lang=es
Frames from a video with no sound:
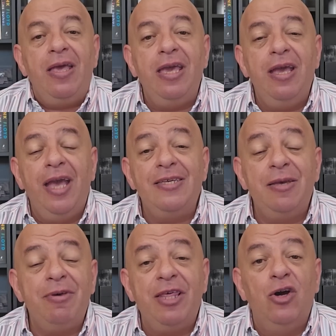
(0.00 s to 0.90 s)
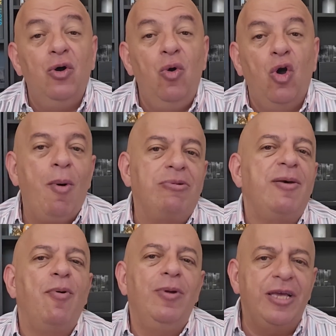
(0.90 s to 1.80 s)
Y ese video luego vamos a
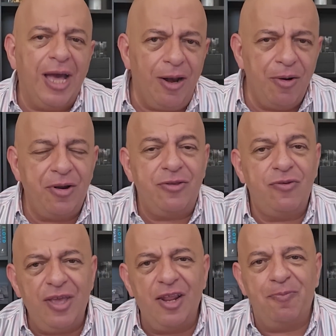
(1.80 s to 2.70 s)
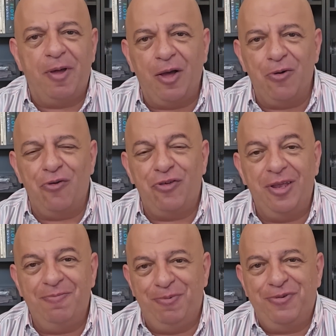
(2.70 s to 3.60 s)
publicarlo en redes sociales para
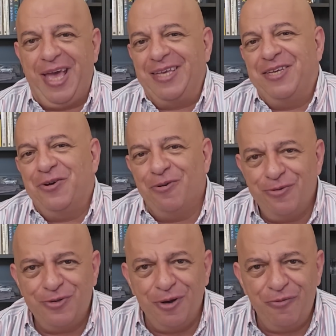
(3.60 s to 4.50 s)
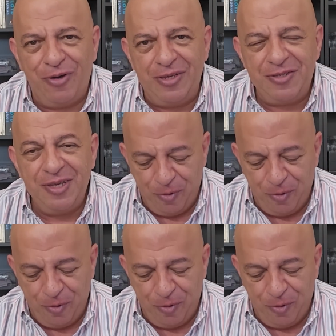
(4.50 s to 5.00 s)
conocer pues, qué hacen con su Surface.